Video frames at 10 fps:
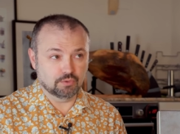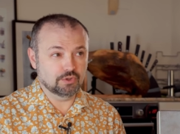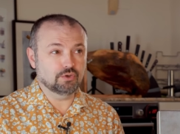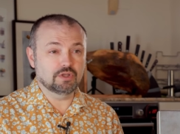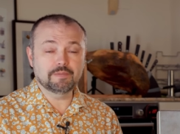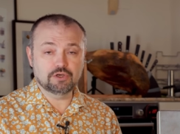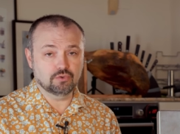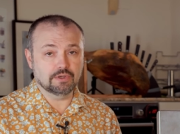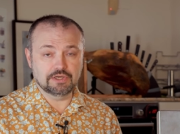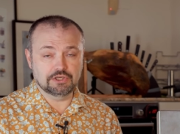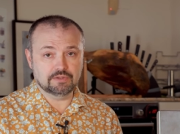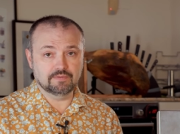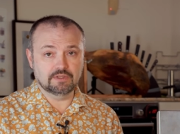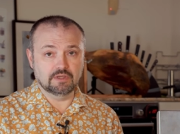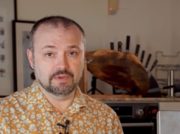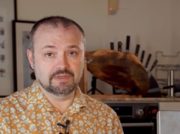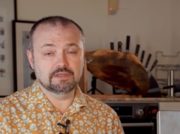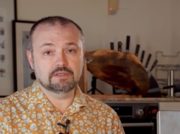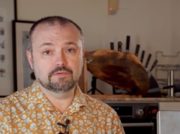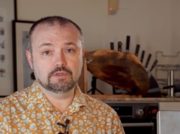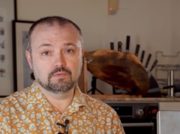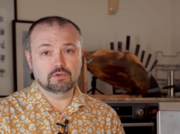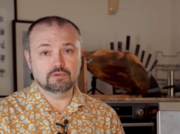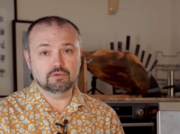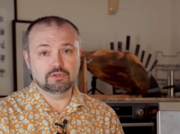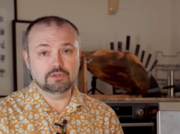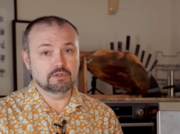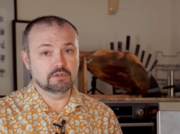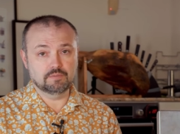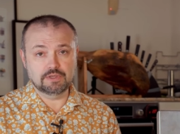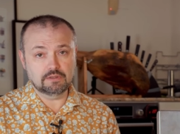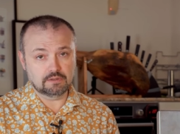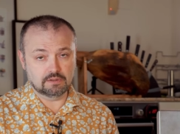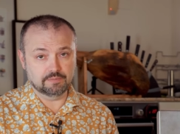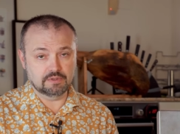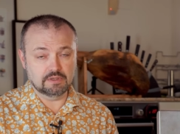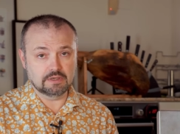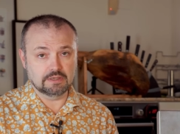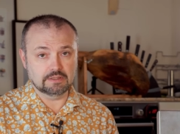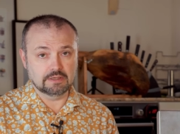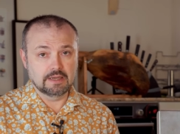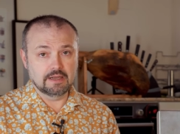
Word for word: Он дает небольшое количество дыма. Если вы используете не лабиринтный дымогенератор,